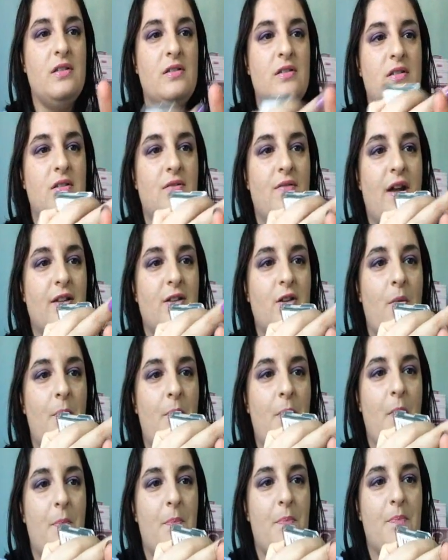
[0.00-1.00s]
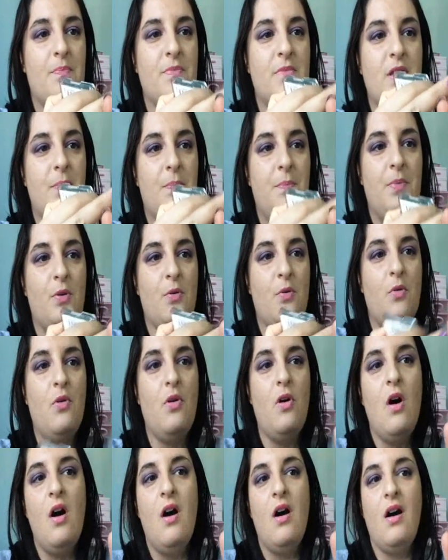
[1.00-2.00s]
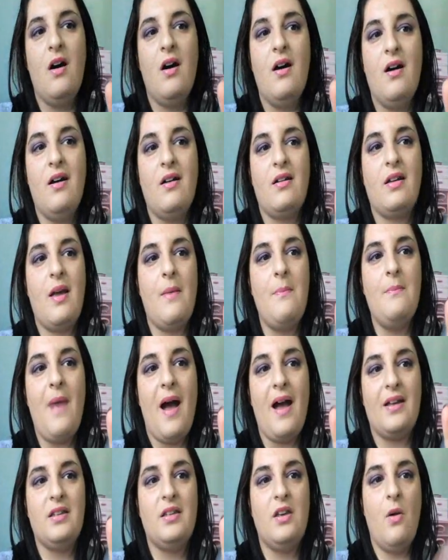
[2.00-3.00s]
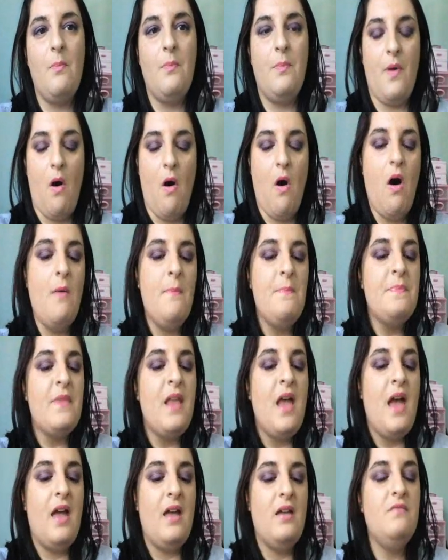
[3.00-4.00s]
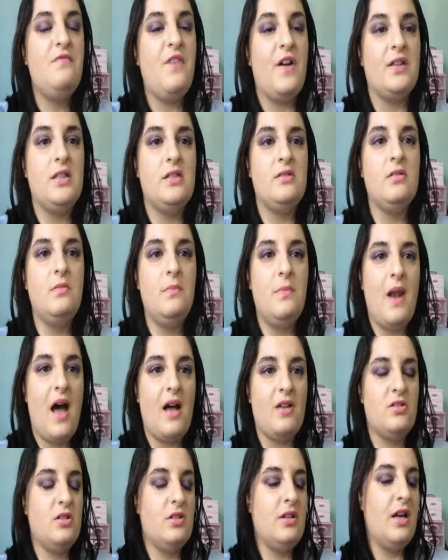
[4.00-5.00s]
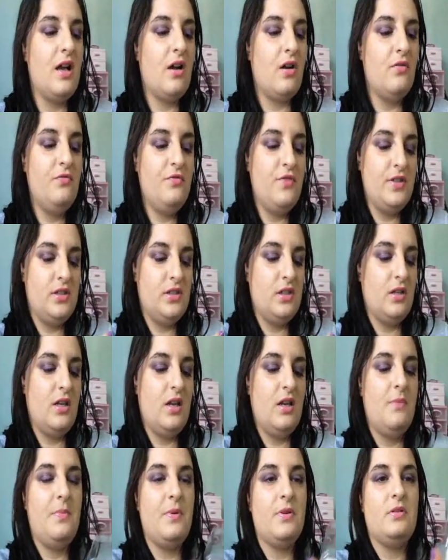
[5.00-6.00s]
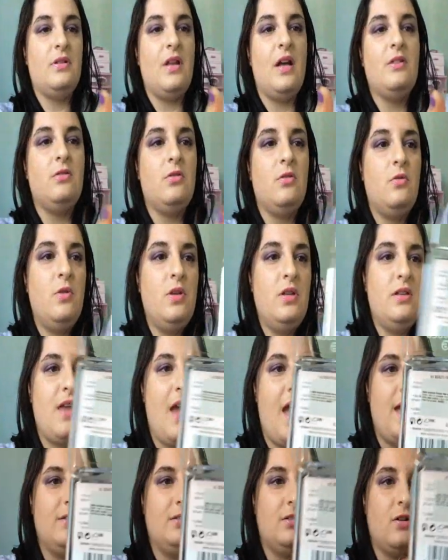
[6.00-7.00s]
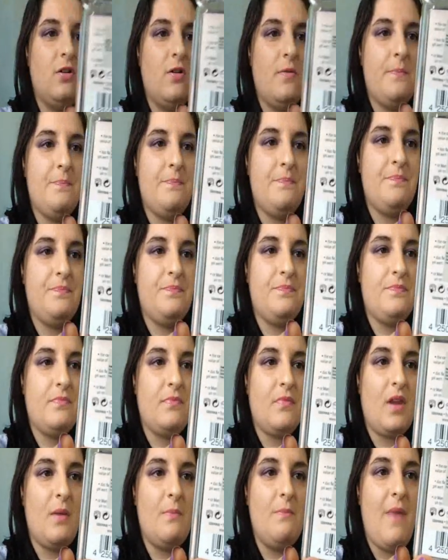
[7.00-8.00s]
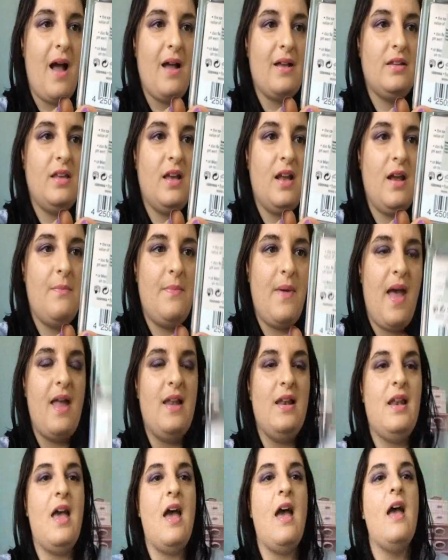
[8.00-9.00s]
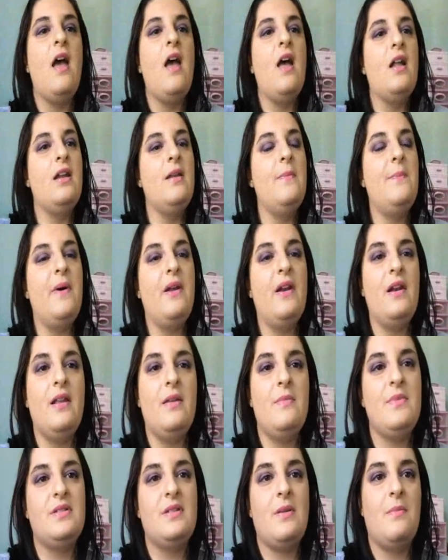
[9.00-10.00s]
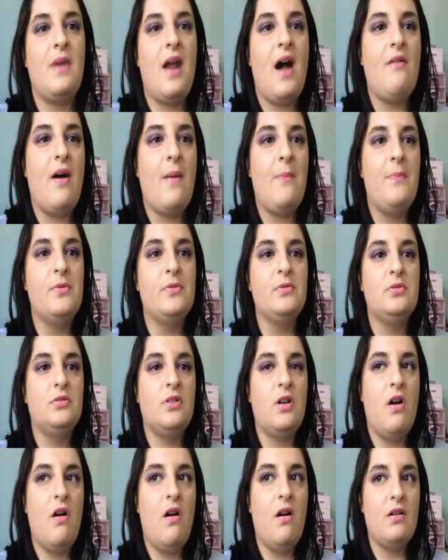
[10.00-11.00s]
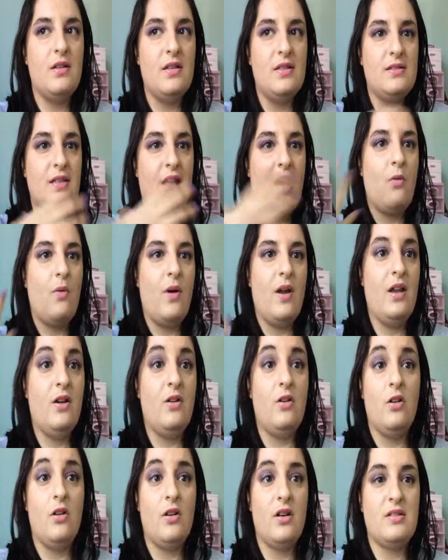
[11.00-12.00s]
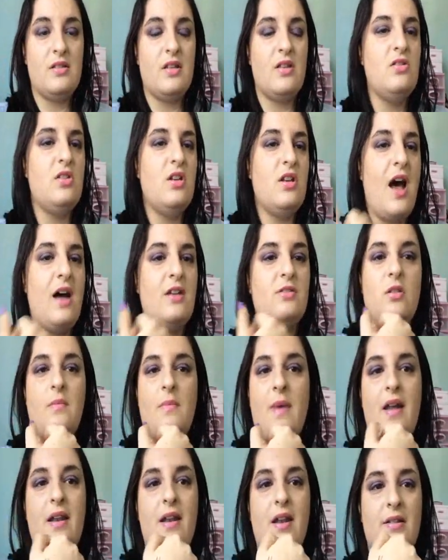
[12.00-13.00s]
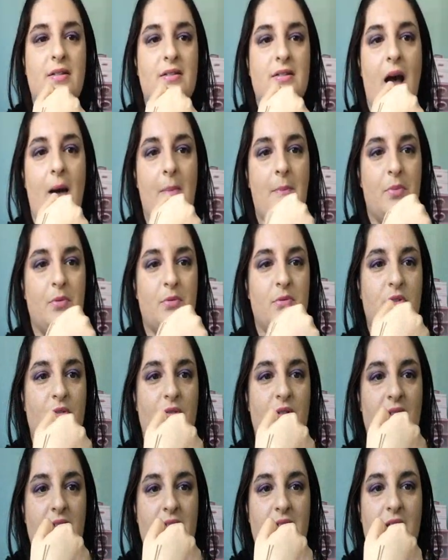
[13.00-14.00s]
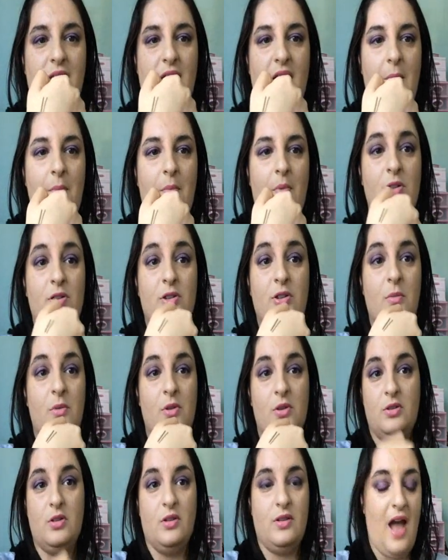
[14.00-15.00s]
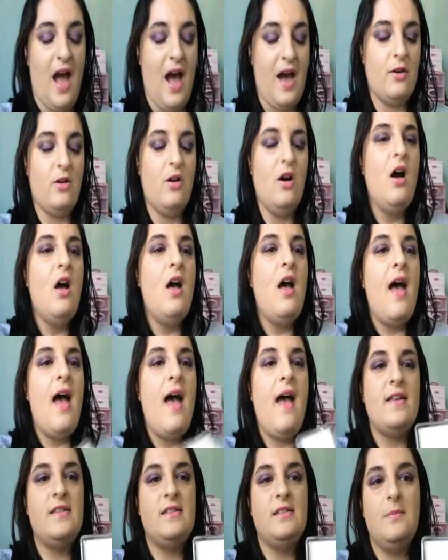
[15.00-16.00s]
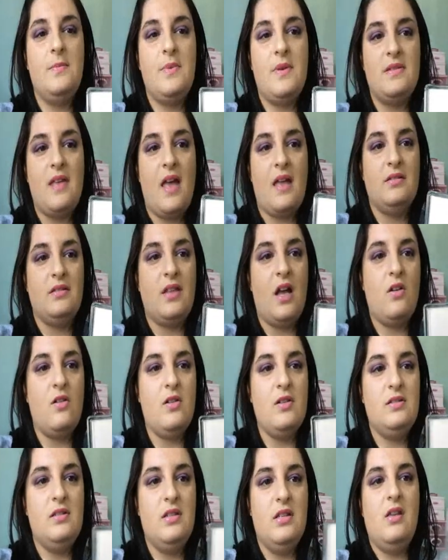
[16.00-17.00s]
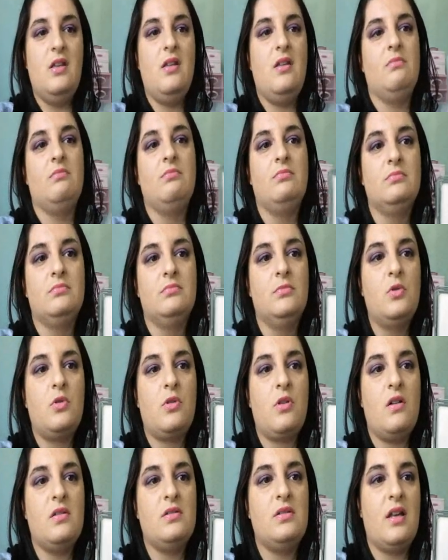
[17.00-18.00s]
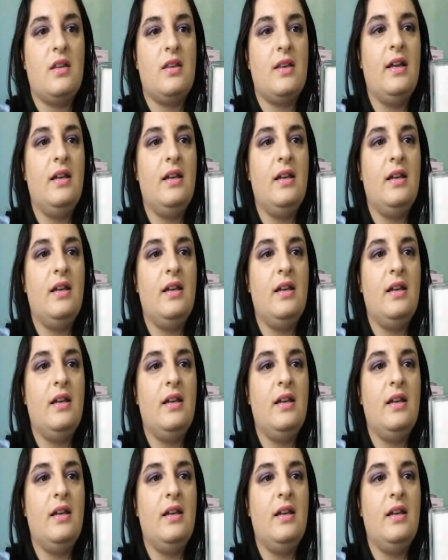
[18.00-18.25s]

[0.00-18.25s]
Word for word: si, si vede un po' di più eh, che macchia un po' e infatti sul blasso nella confezione è riportato qui dietro mh, mm, macchia la pelle lì per lì mi sembrava appunto chissà quale colore esagerato ma in realtà appunto vedete che è molto molto chiaro e si presenta così mh, mm, un rosa